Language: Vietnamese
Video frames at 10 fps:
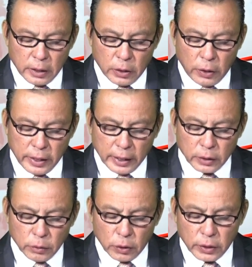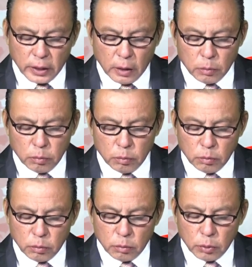nói rằng chúng tôi
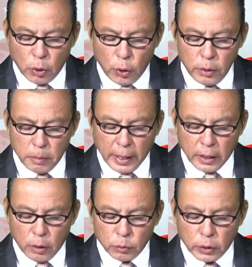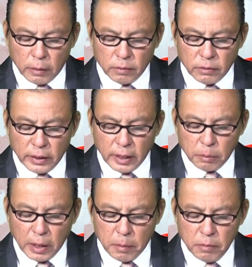không đối mặt ông Trump với
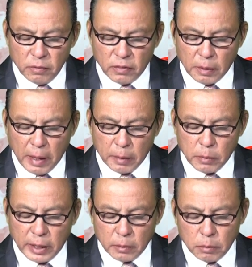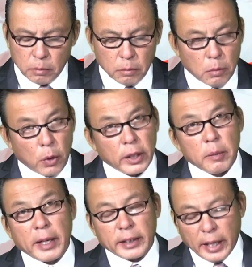nắm đấm và bằng bằng một cái
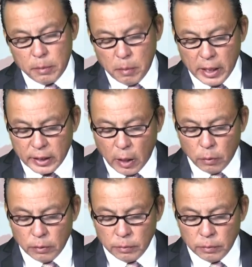bàn tay mở rộng